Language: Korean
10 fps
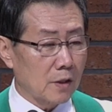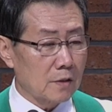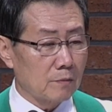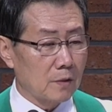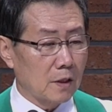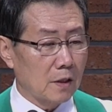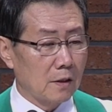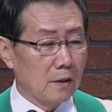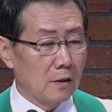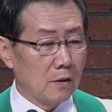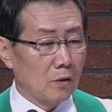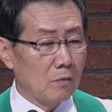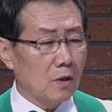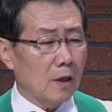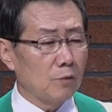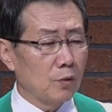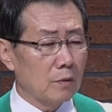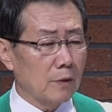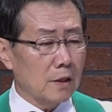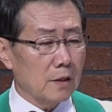왔습니다. 너무
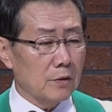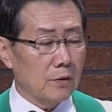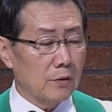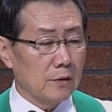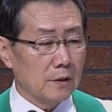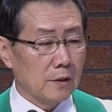감동을 받아서